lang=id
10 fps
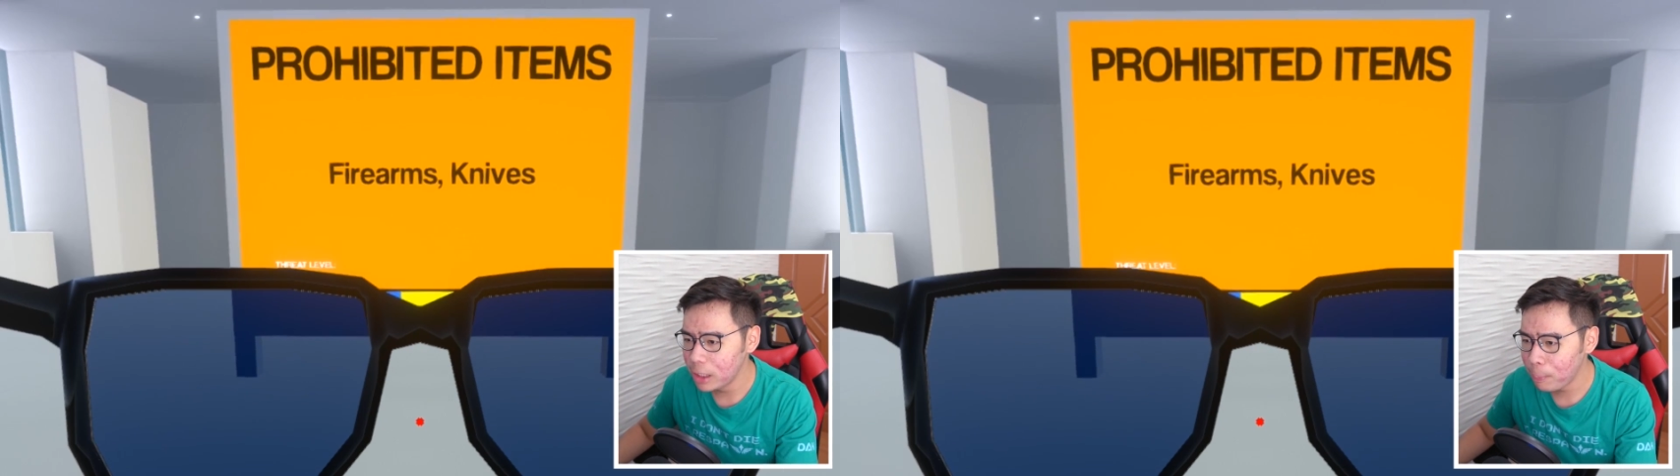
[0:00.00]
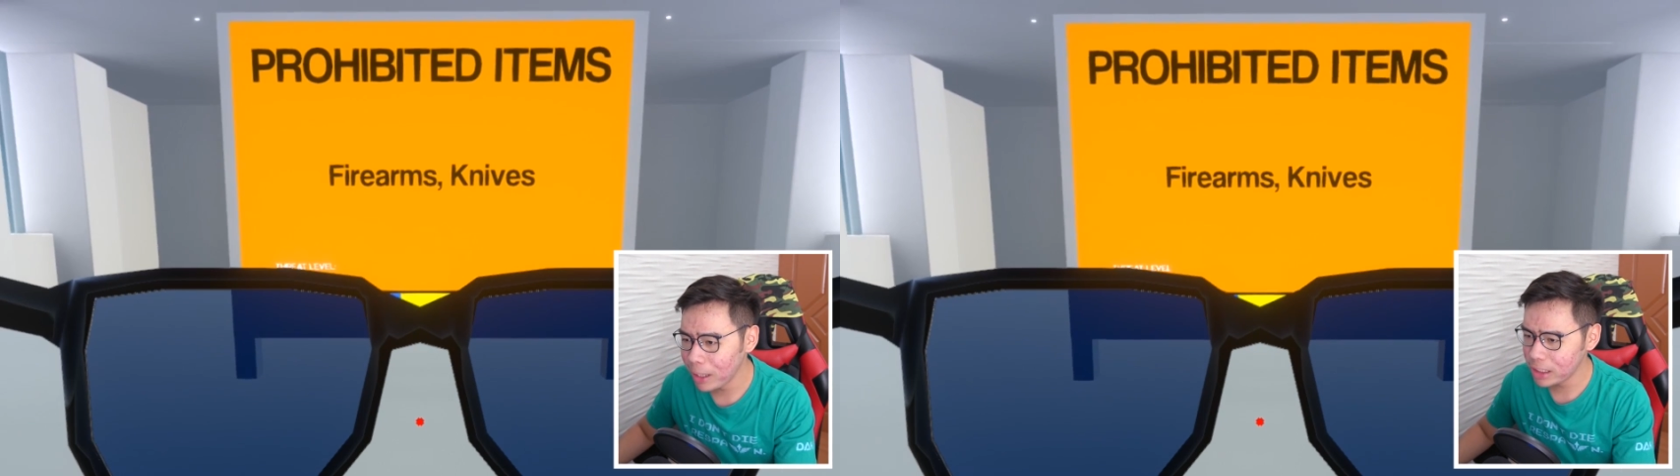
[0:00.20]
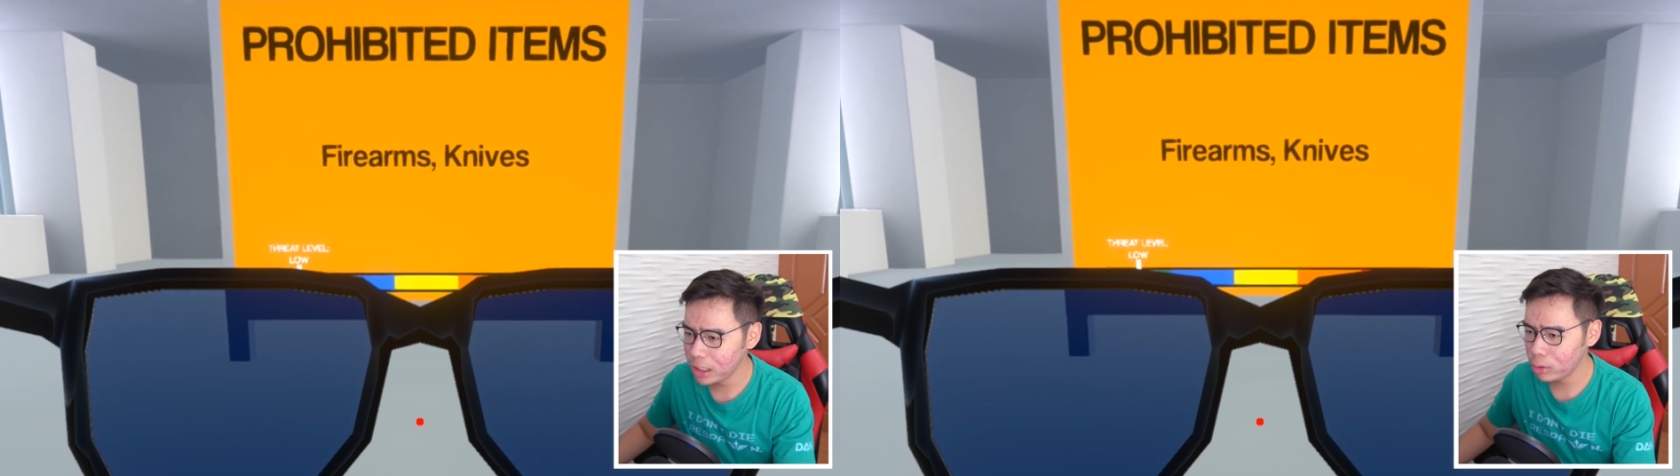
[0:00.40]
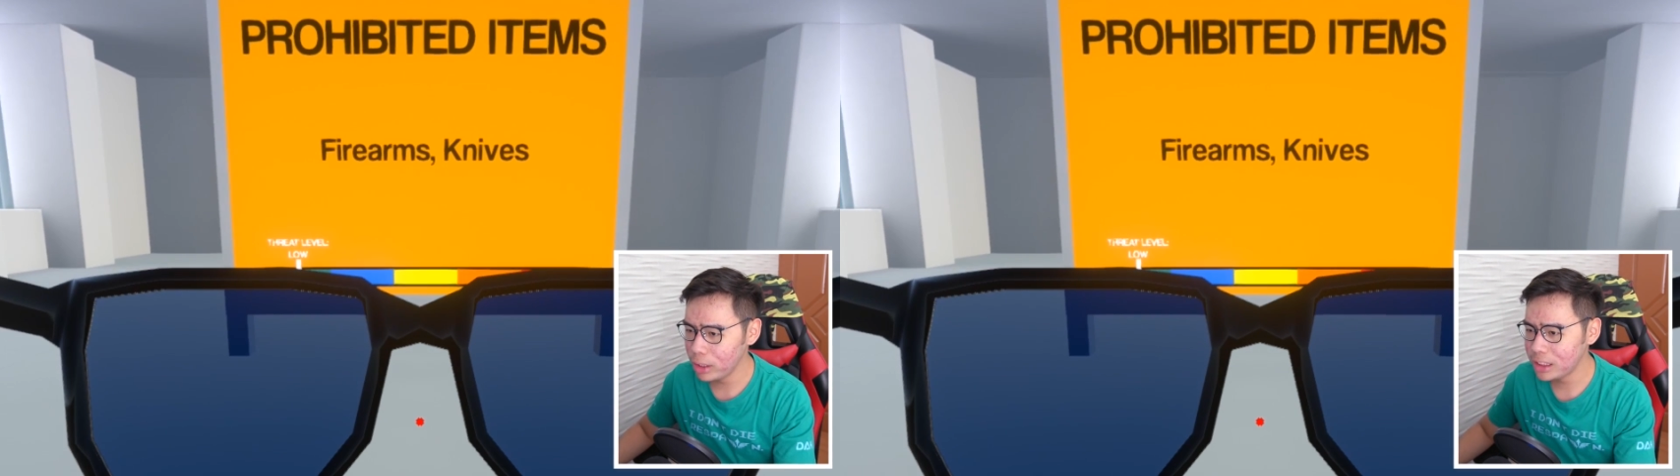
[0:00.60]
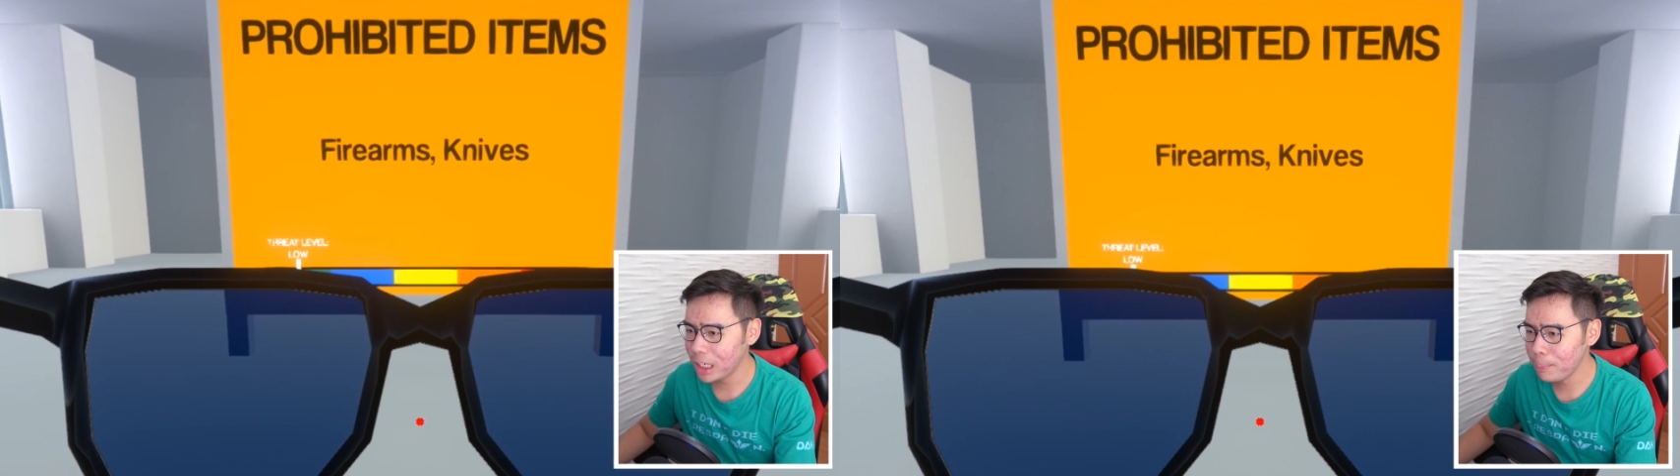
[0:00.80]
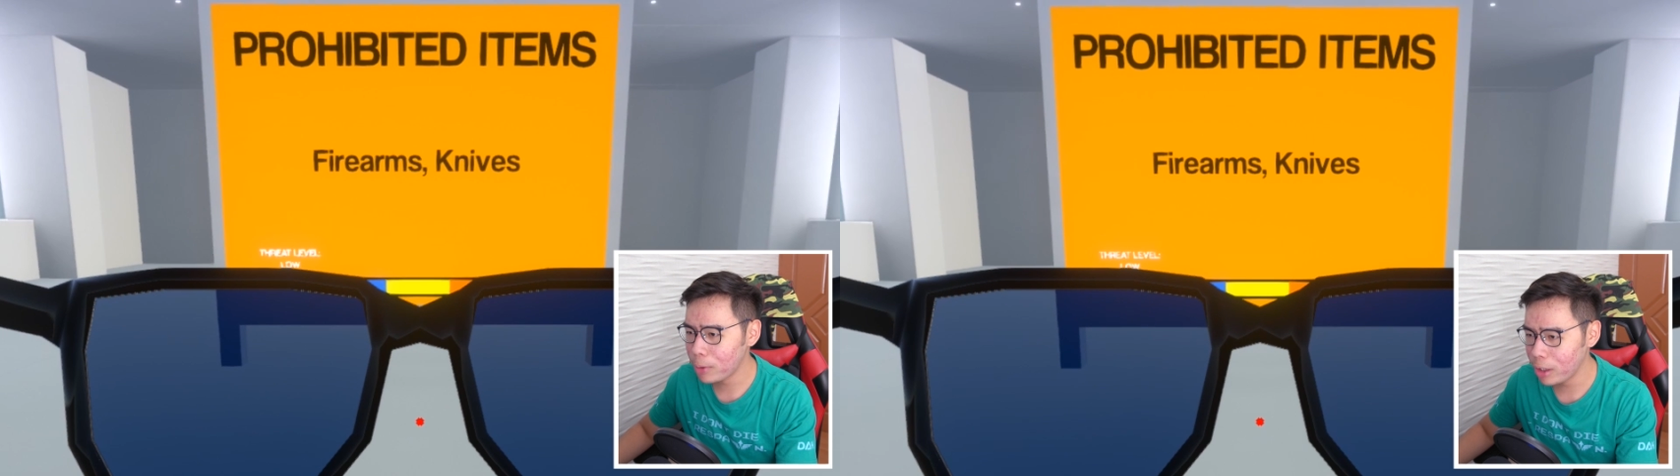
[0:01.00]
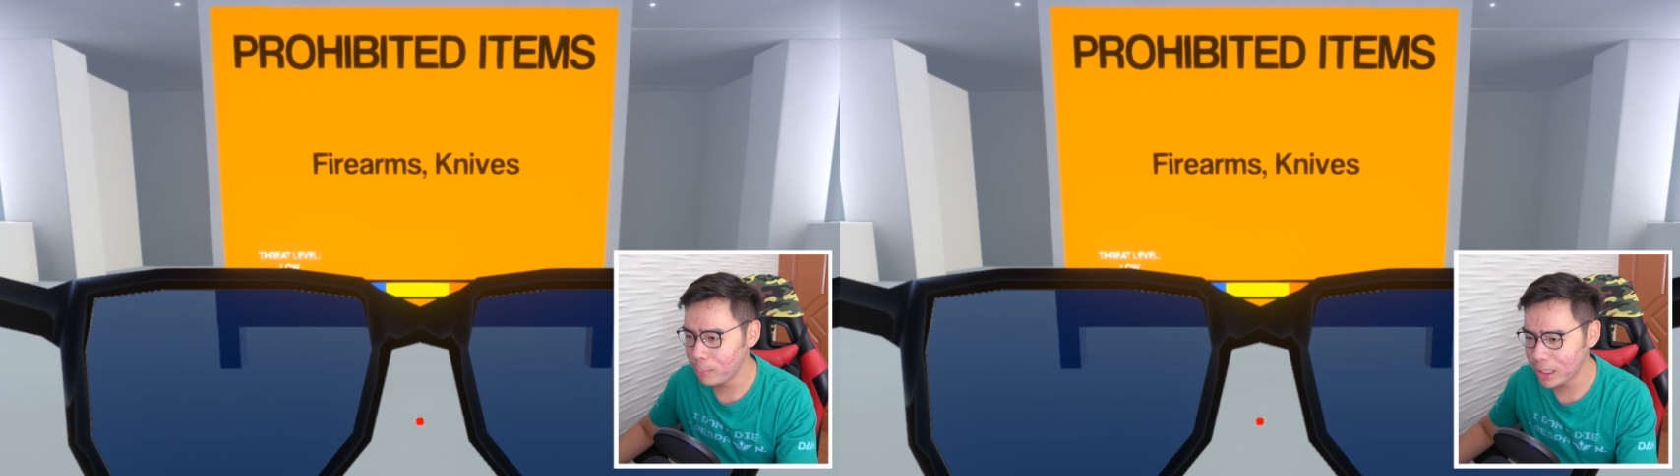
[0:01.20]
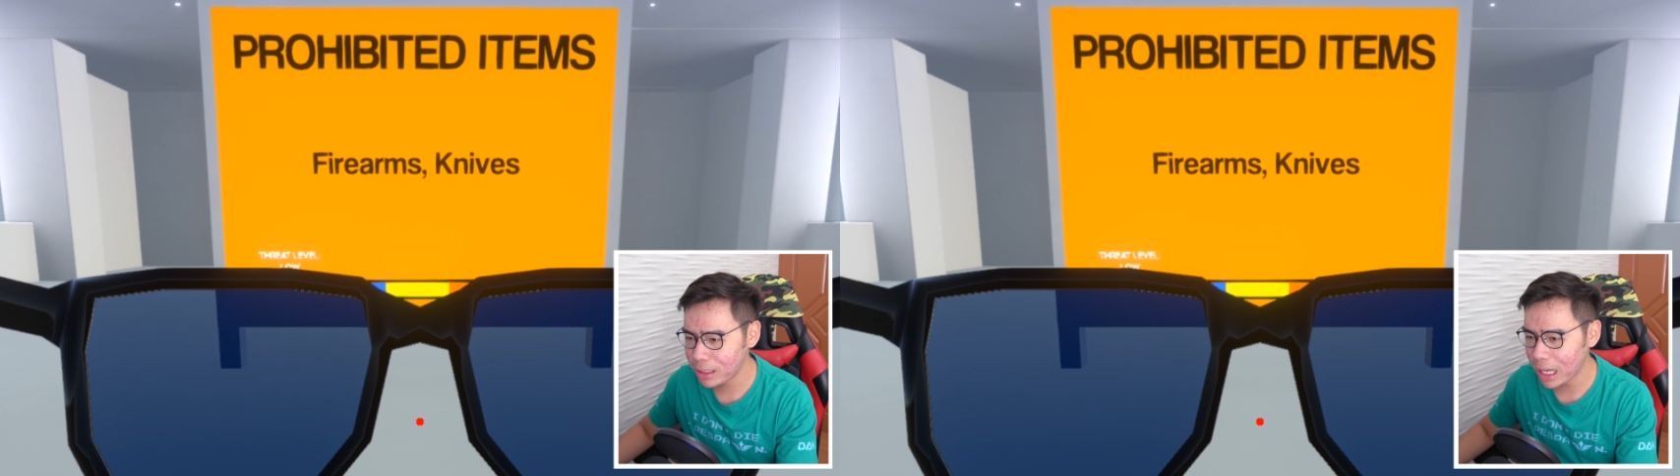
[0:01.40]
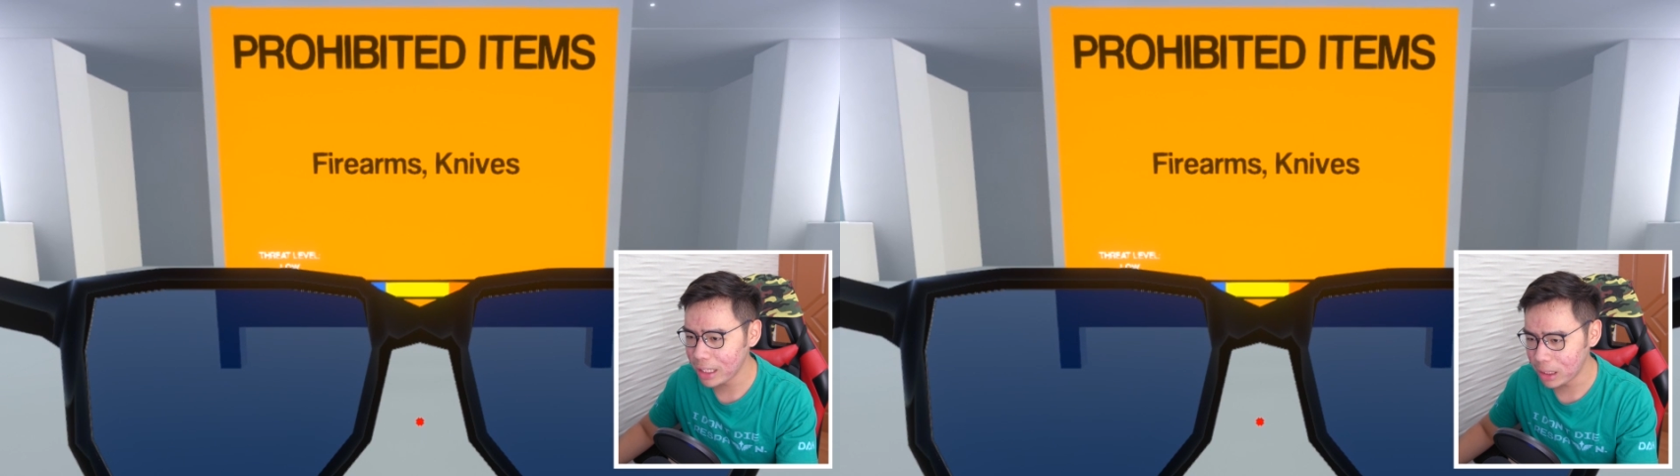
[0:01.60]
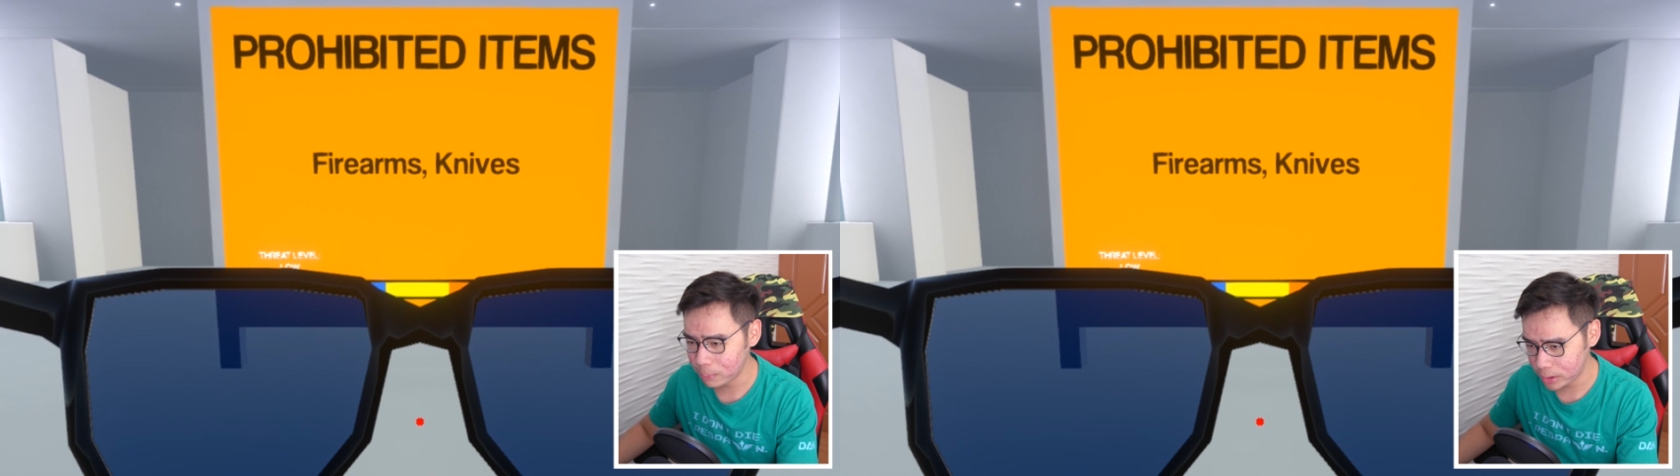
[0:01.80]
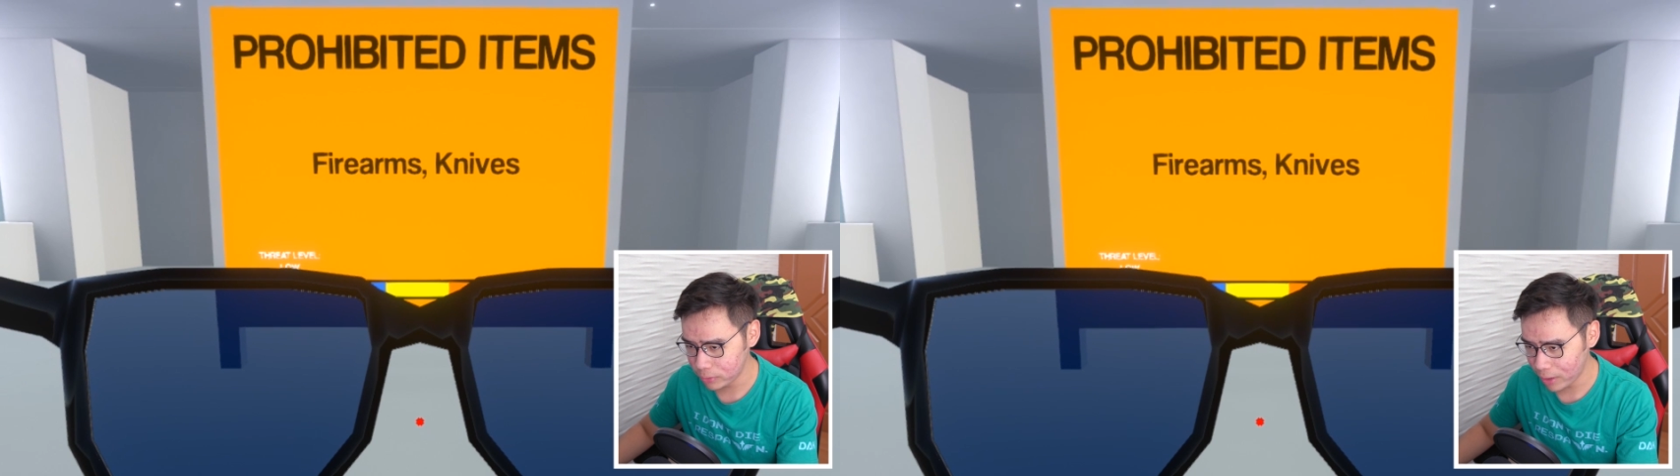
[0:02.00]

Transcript: depan ada tulisan prohibited items,